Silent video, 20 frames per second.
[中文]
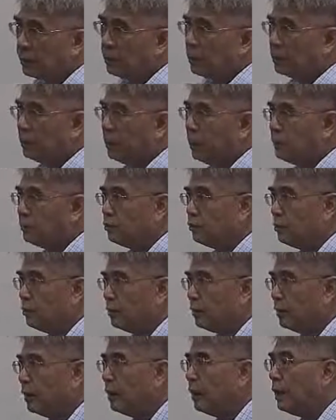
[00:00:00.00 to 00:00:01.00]
给一个 H
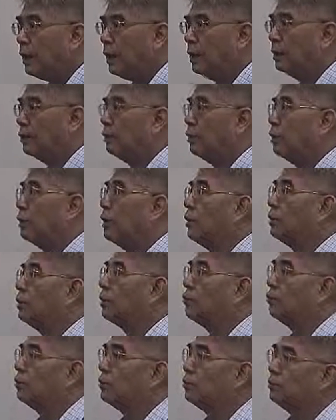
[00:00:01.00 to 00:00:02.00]
零啊，都要告
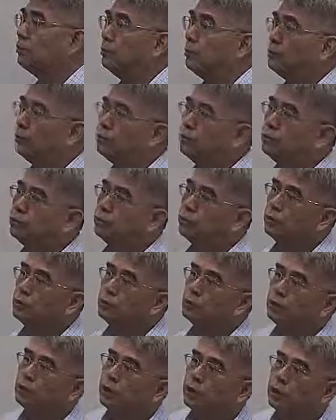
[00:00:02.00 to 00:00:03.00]
诉我的 mu，
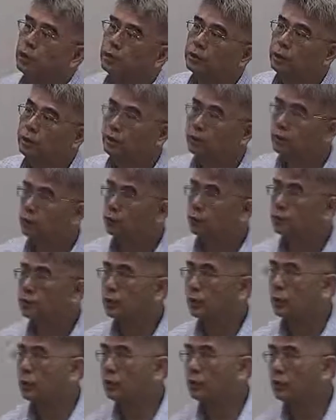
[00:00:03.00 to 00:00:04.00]
呃，等于多
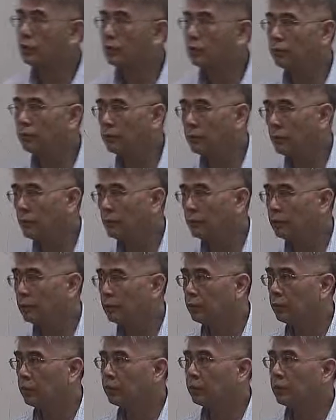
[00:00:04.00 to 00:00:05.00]
少？两个
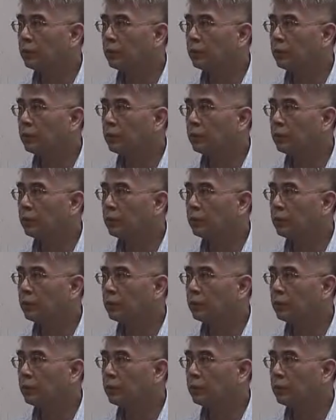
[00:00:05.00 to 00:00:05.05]
mu 一